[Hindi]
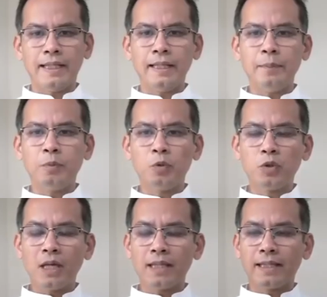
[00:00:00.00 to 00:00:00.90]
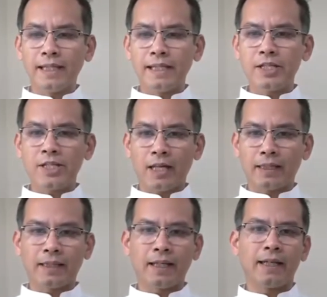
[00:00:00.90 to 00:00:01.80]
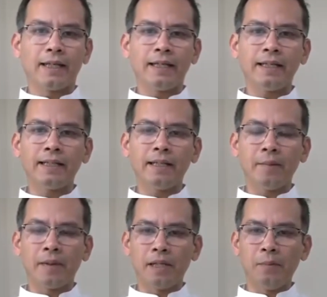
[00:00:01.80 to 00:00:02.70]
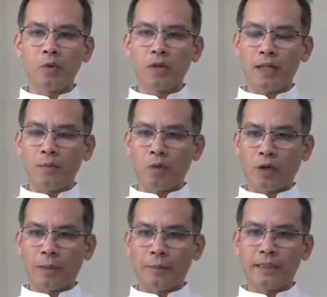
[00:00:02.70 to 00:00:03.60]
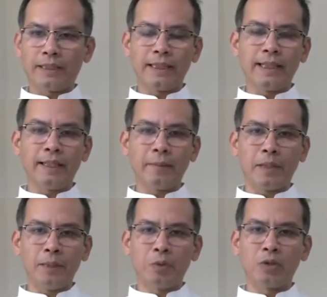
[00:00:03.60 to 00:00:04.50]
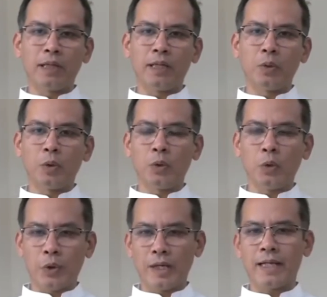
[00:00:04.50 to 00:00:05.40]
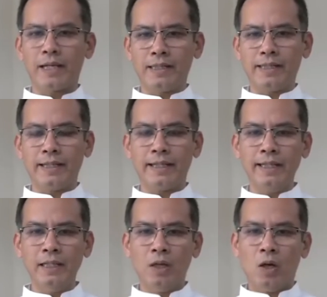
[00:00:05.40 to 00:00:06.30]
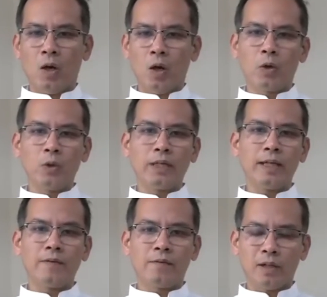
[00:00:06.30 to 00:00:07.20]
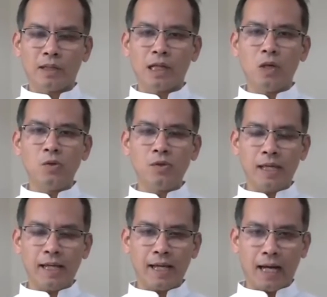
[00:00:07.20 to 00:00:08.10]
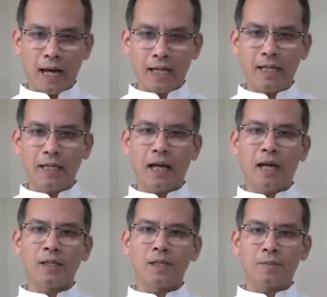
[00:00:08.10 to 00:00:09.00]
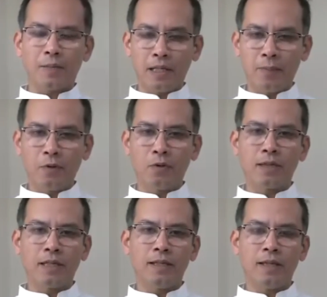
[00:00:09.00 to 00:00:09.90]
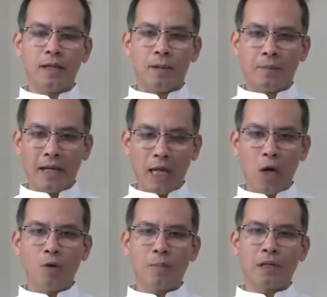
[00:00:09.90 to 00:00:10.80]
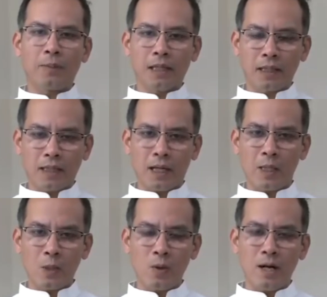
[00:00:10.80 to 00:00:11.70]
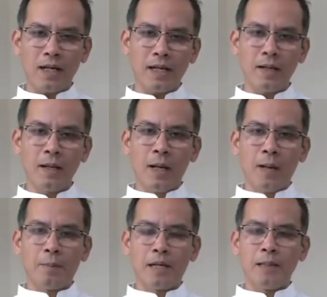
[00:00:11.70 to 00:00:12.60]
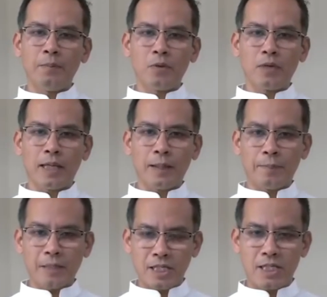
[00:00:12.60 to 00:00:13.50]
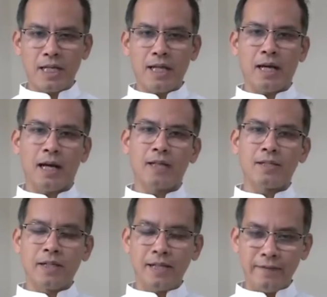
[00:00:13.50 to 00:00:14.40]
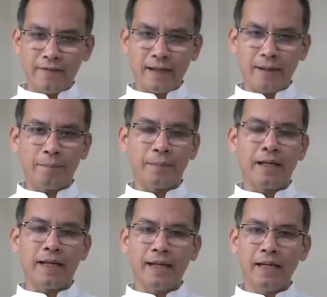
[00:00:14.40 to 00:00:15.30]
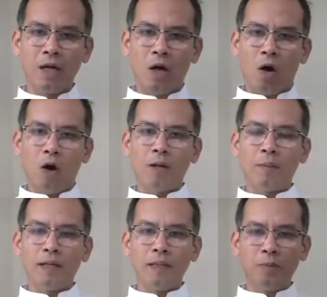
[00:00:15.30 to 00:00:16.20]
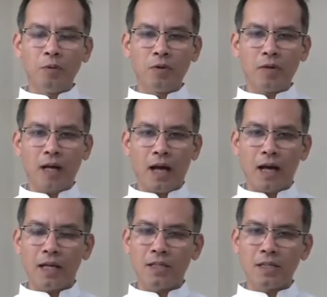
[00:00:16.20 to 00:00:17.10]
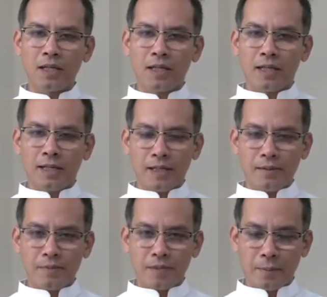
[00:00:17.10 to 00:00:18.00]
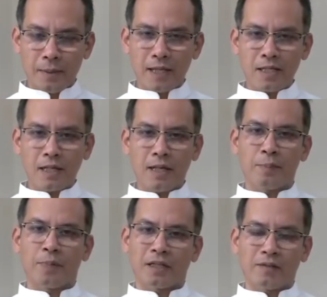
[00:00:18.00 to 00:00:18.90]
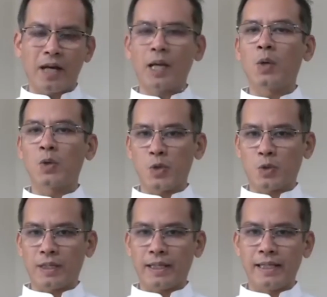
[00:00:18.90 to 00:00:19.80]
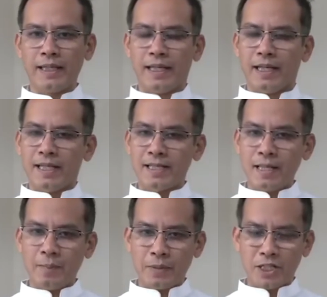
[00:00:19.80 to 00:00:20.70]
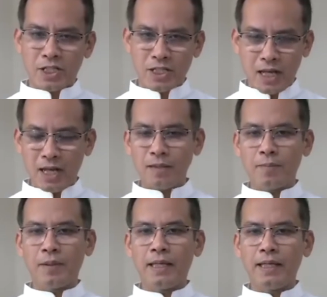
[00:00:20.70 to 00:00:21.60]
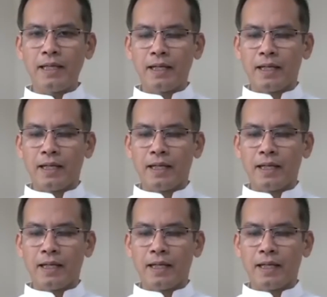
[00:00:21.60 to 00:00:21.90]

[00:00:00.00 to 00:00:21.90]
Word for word: देखिए पूरा देश जानता है कि मणिपुर के मुख्यमंत्री ने मणिपुर के दो टुकड़े कर दिए हैं और उनके विफलताओं के कारण आज मणिपुर की महिलाओं पर बलात्कार हुआ है मणिपुर के बच्चे आज रिलीफ कैंप में हैं और मणिपुर आज के समाज का एक बंटवारा हो चुका है इसके पश्चात भी